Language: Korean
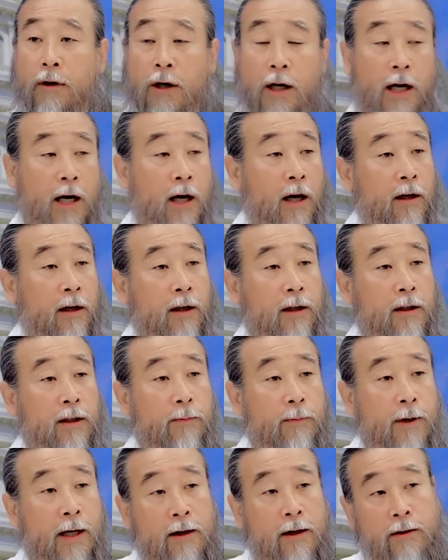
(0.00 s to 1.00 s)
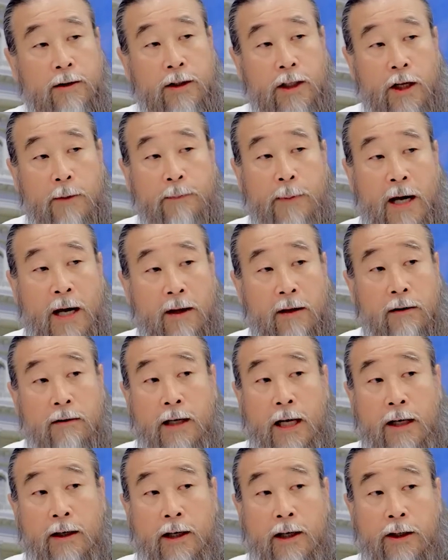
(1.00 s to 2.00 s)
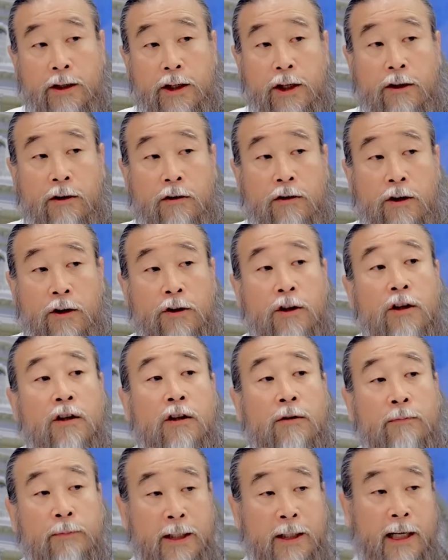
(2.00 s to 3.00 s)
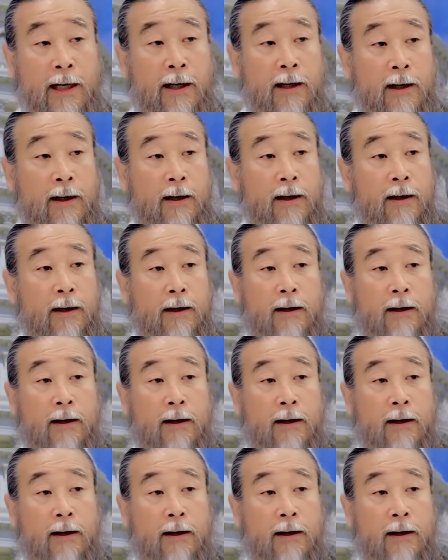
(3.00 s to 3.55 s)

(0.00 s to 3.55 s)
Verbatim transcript: 하느님 하는 일에 방해를 하니까 니걸 네 걷는 겁니다.